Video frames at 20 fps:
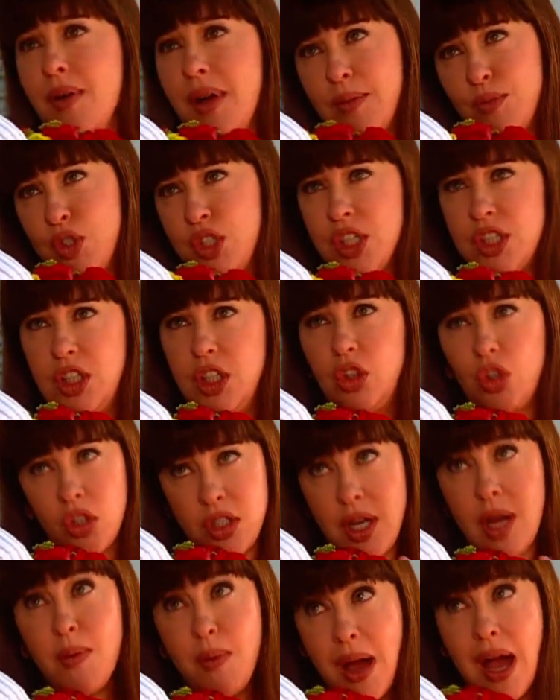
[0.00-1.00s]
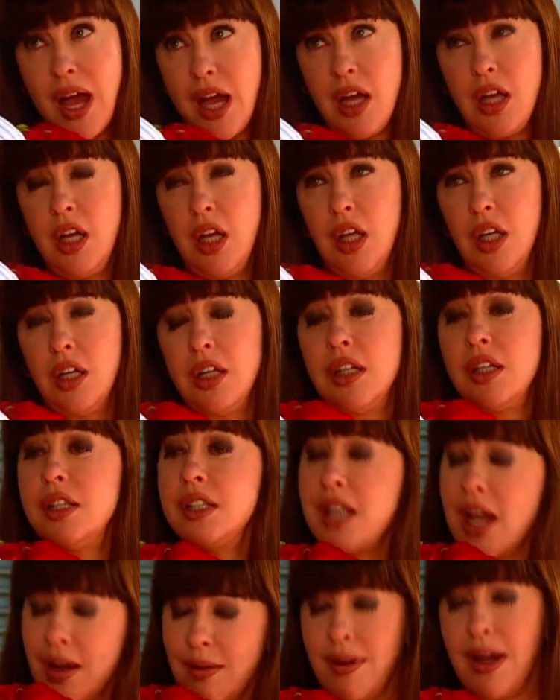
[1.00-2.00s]
va, muchachito, ya va,
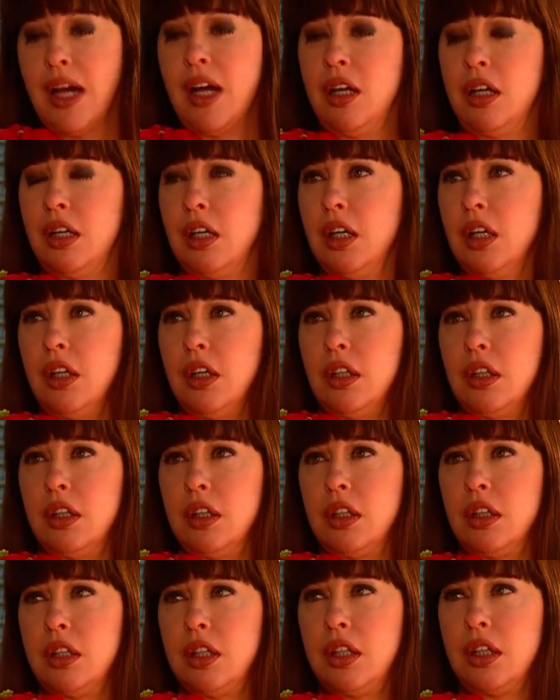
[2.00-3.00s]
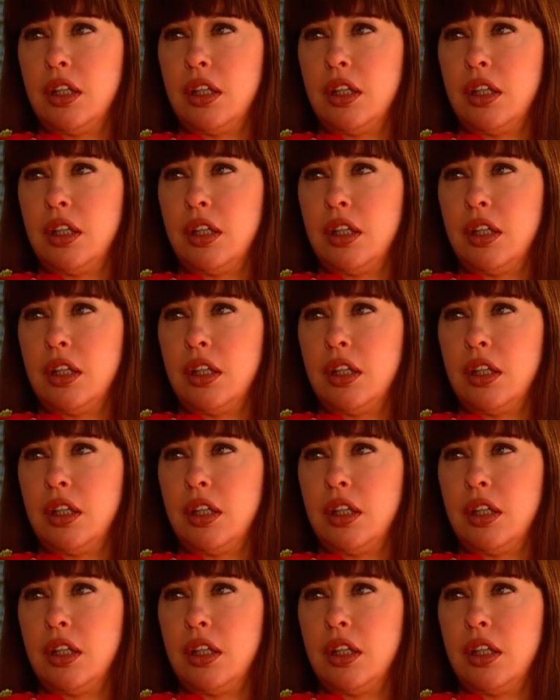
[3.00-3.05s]
ya va. Lo,